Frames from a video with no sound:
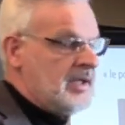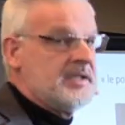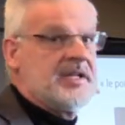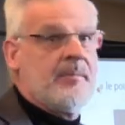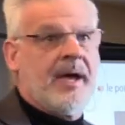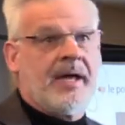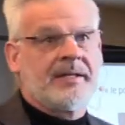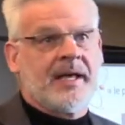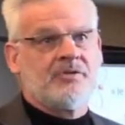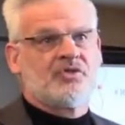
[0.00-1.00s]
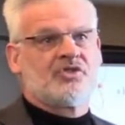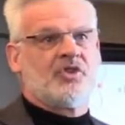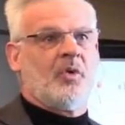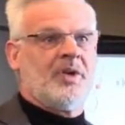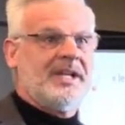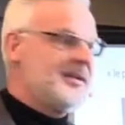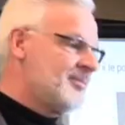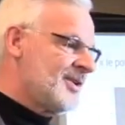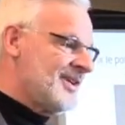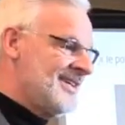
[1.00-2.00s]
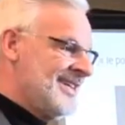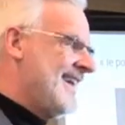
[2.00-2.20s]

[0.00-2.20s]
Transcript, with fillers: et c'est ma traduction libre.